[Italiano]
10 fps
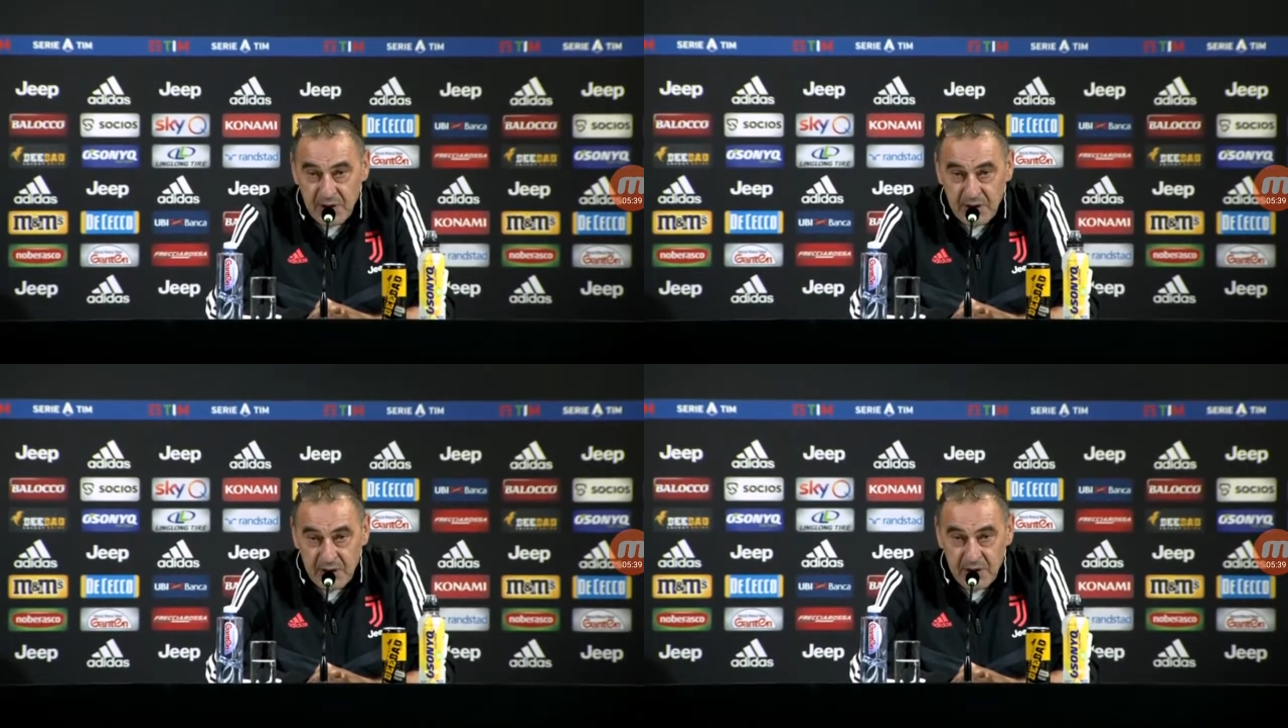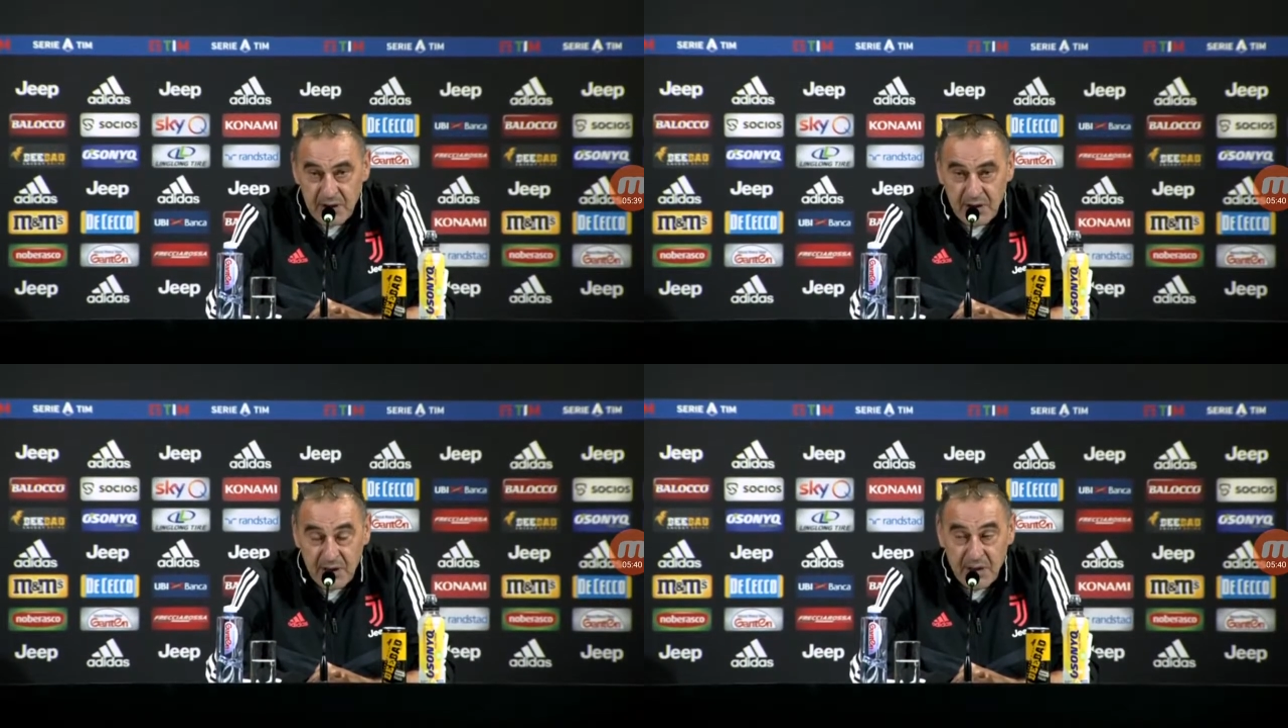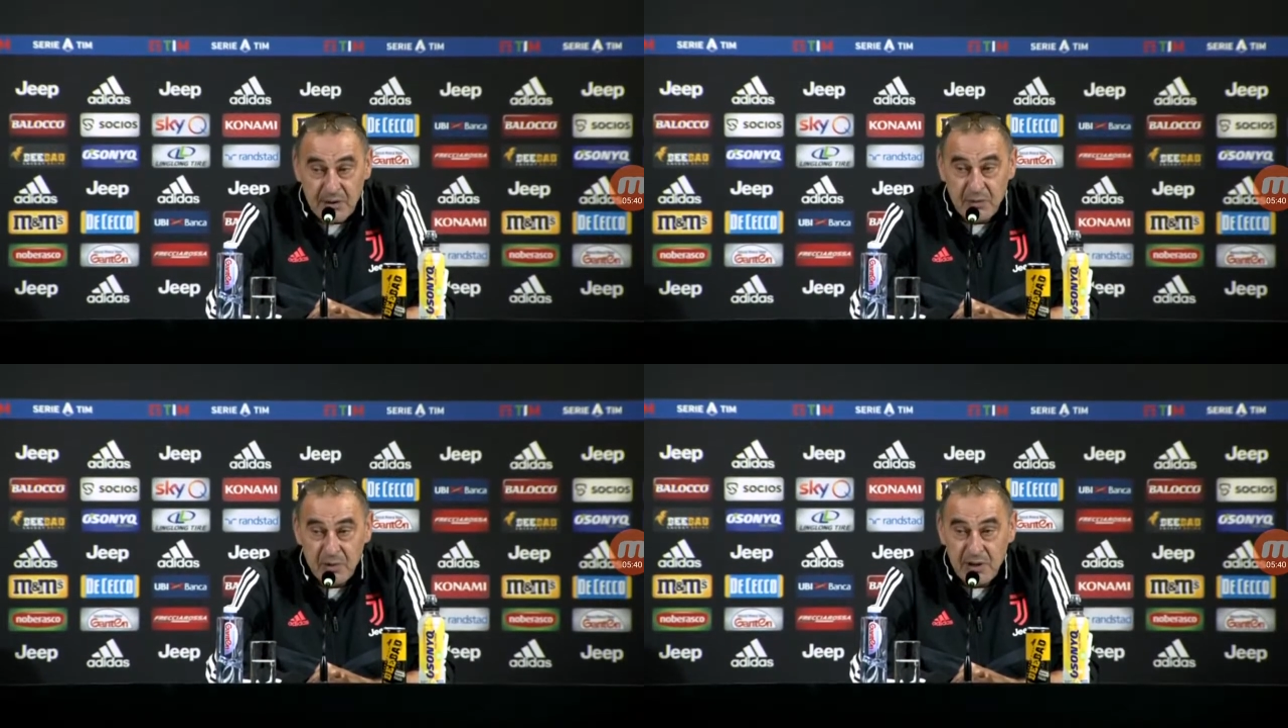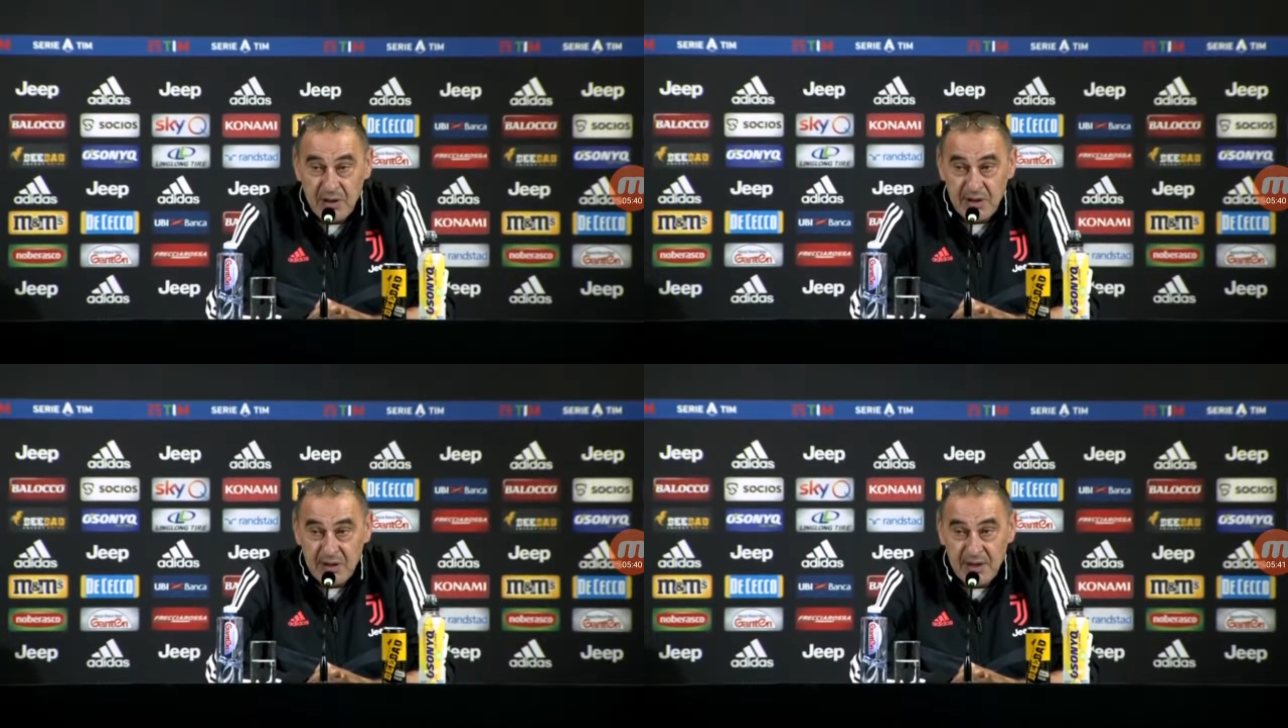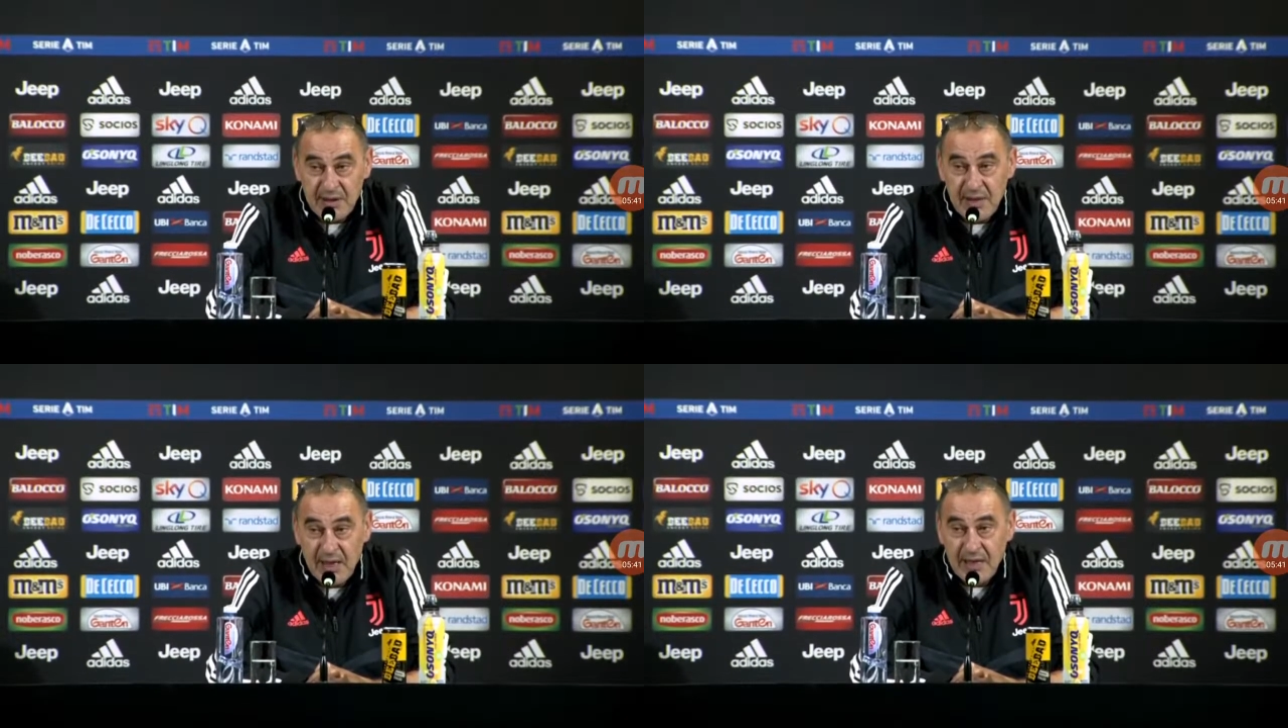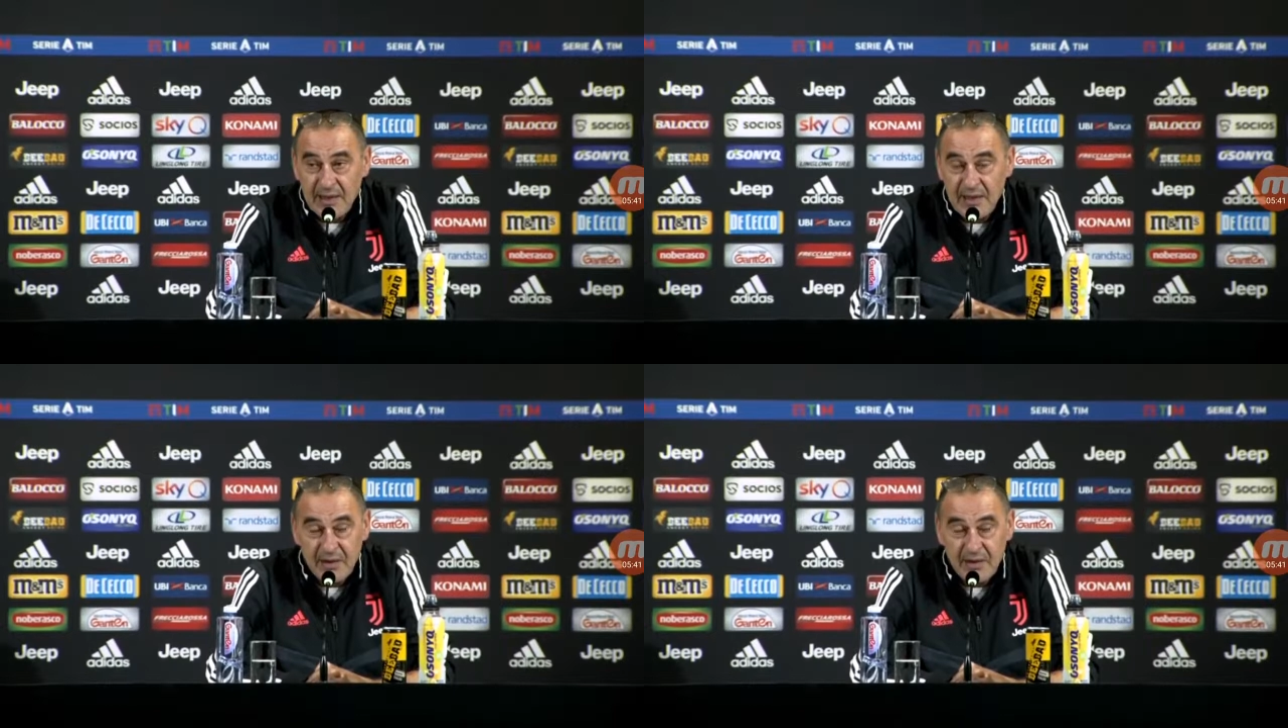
eh, alcuni dettagli